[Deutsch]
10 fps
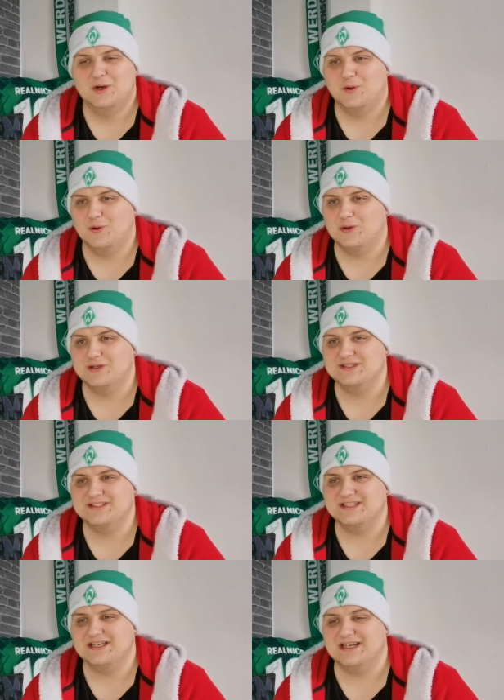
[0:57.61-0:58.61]

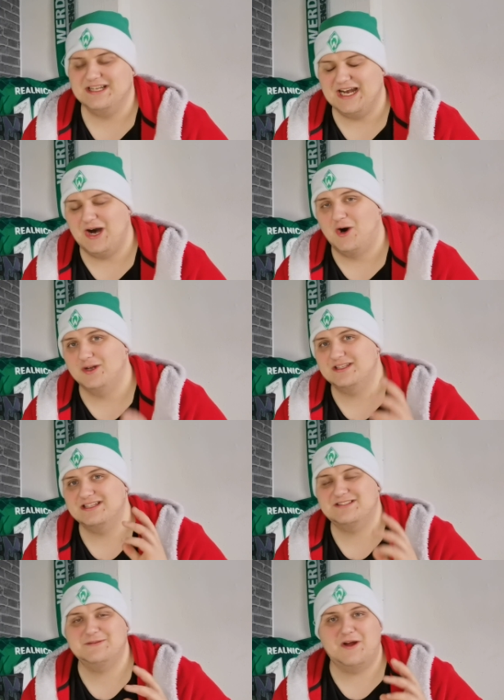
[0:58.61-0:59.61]
Und äh, ja, heute
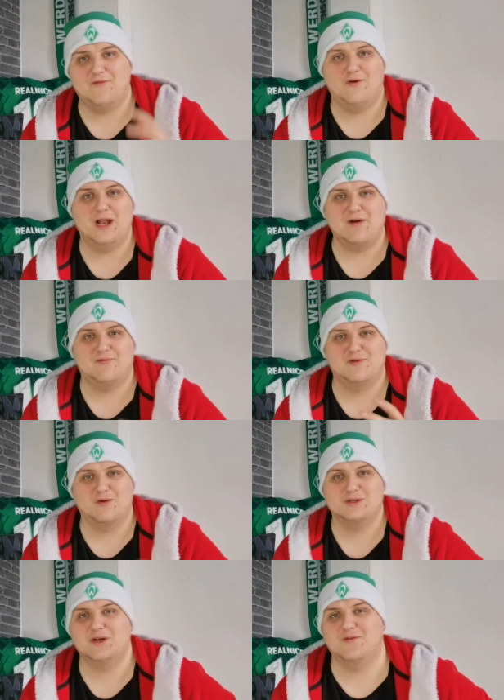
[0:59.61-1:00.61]
ist wieder voller
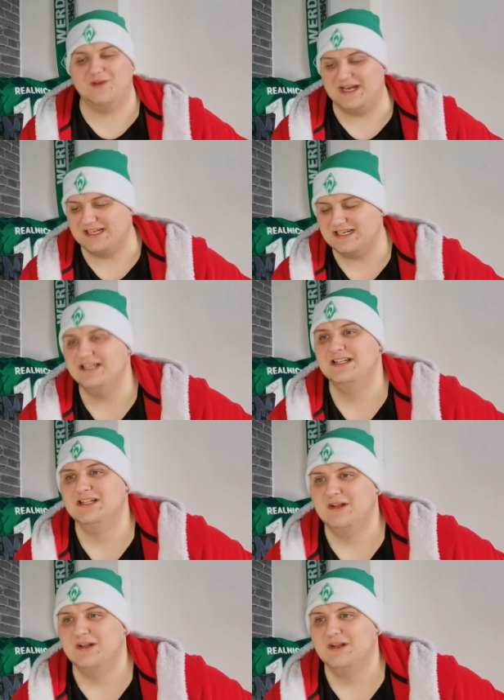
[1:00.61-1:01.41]
Fokus auf Werder.